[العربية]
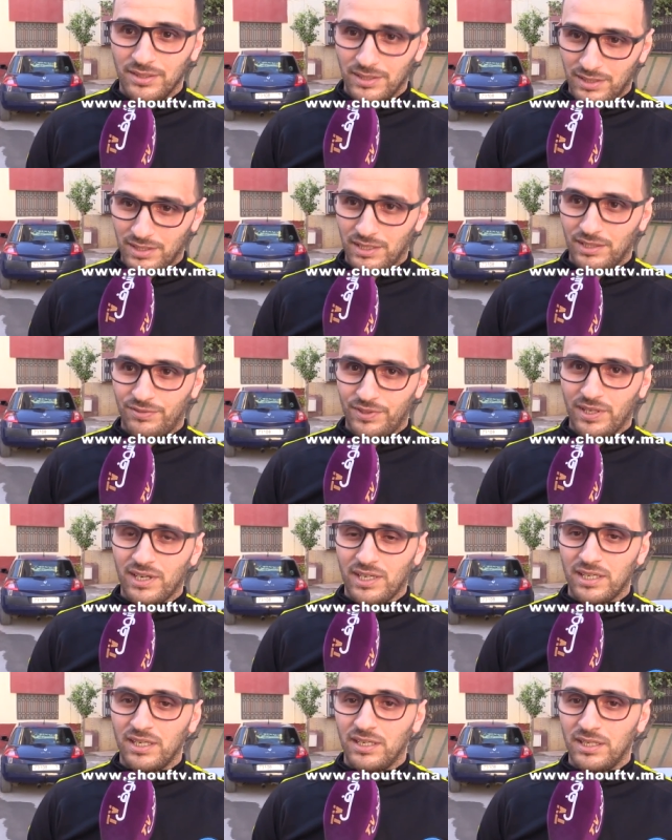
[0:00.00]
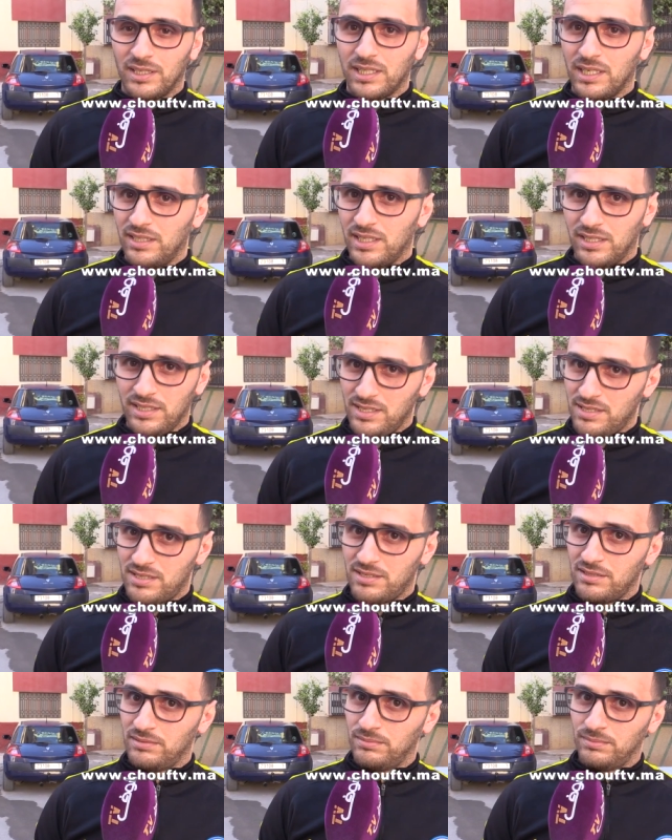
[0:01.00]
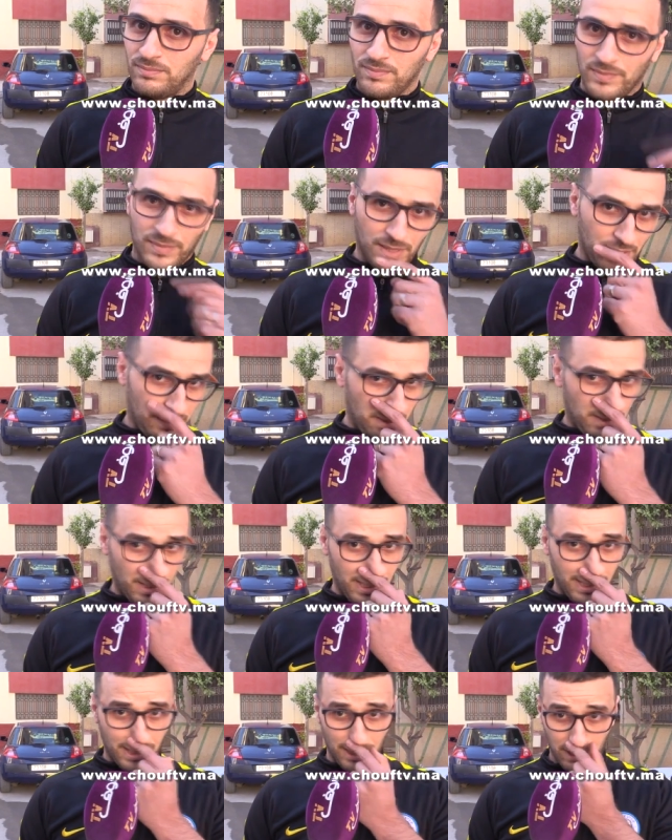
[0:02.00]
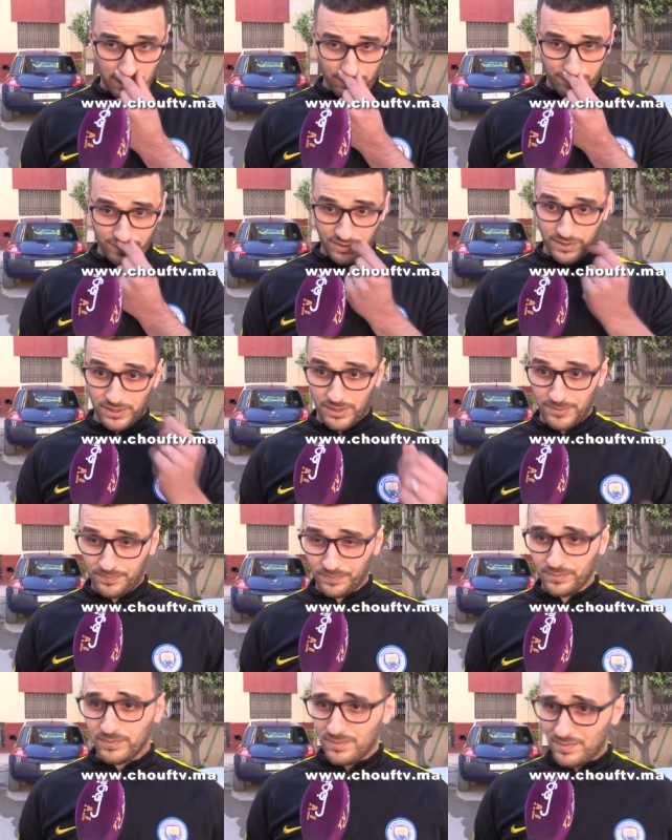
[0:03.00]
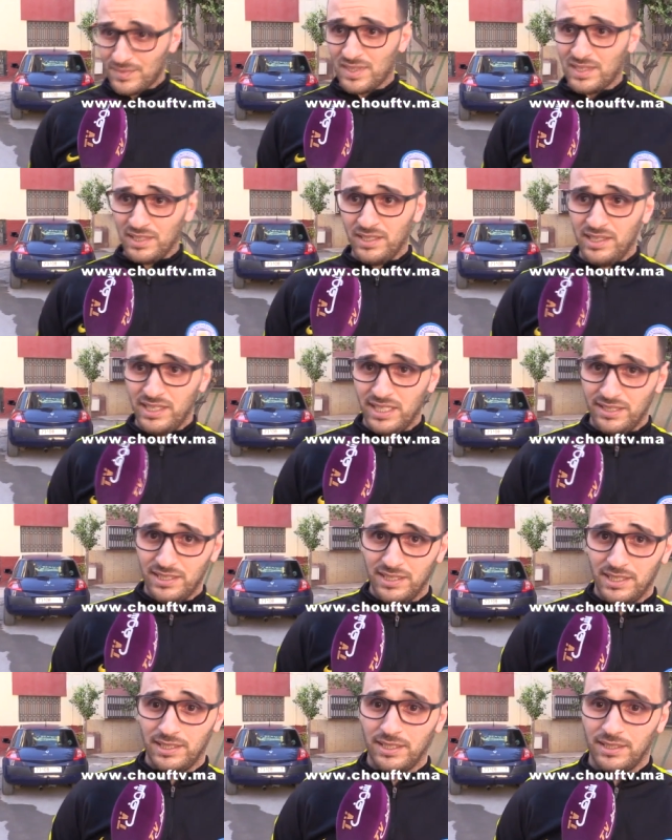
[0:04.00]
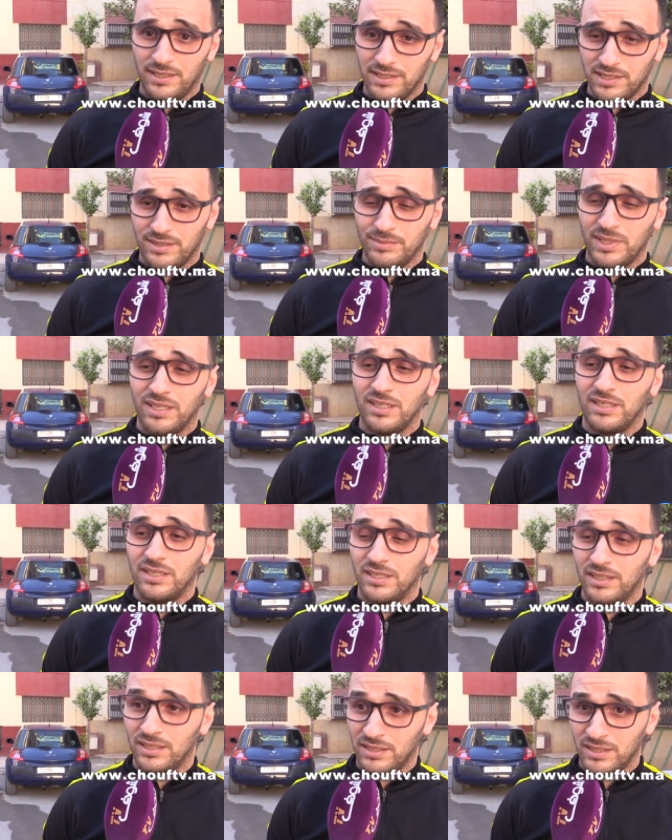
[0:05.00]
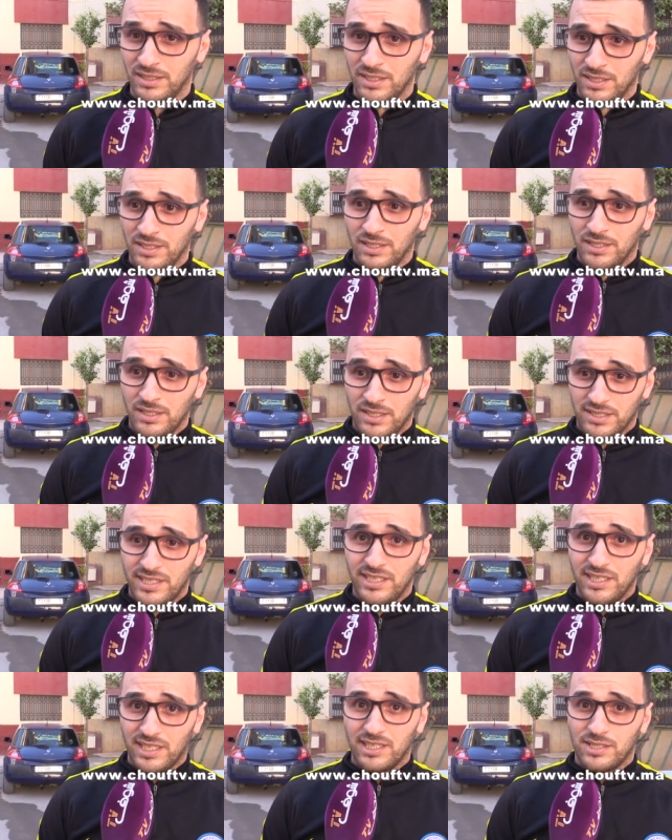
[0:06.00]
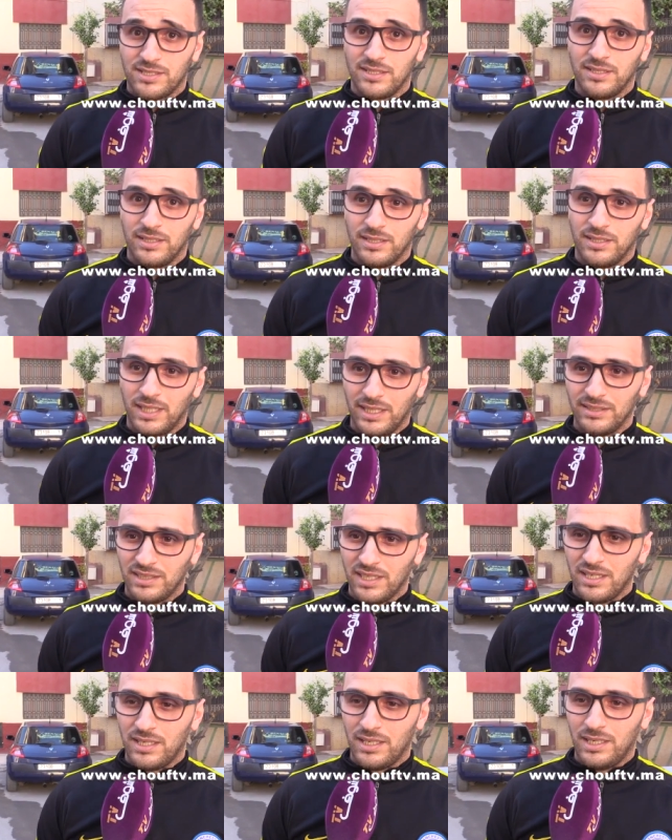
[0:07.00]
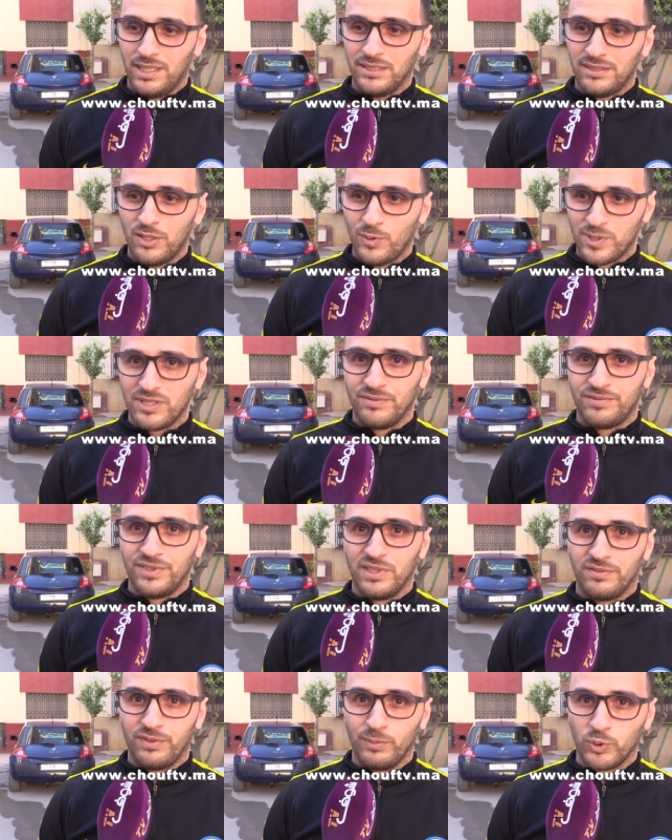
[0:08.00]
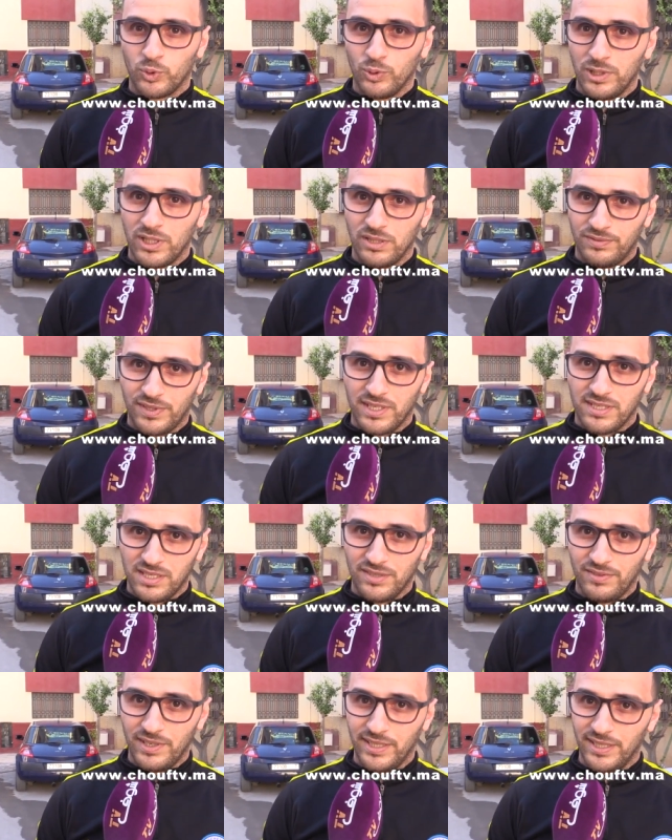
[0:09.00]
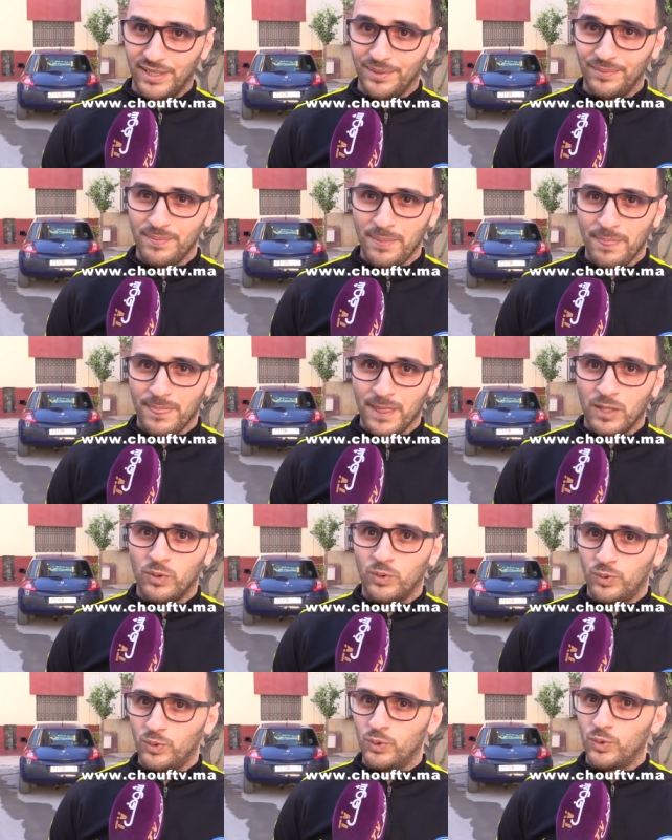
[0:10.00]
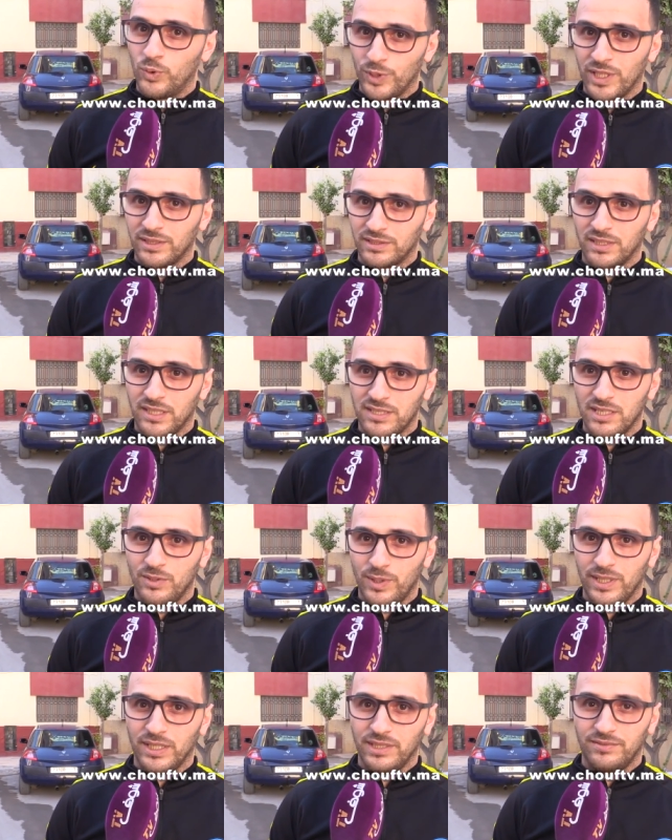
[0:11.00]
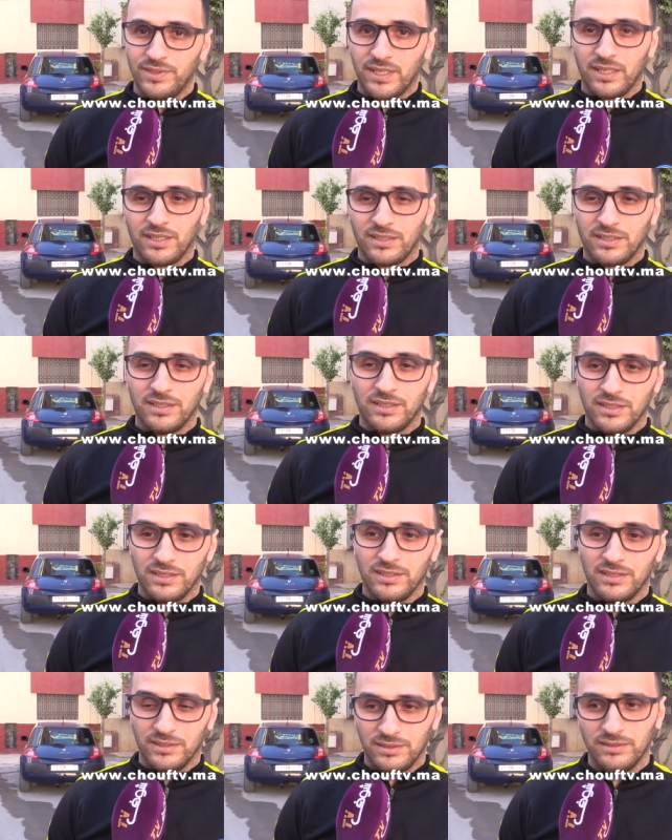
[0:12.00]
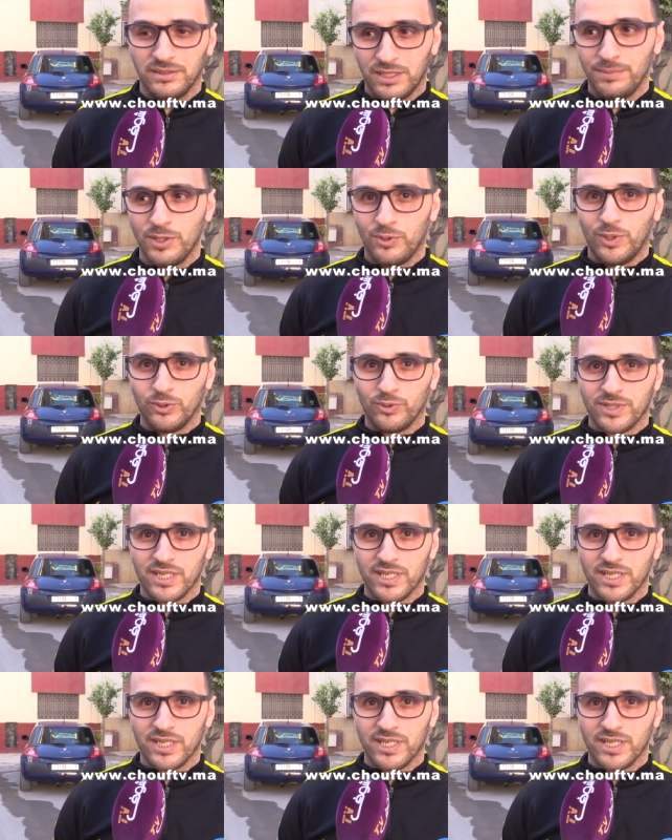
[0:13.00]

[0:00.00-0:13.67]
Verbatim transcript: آه، الفرق كاينه نيس اللي كاينه في اللي يعني زعما حتى هي كت عندها عندها وزن في البطوله الفرنسيه في ليغا ونانط حتى هو يعني فريق آه، كبير وعنده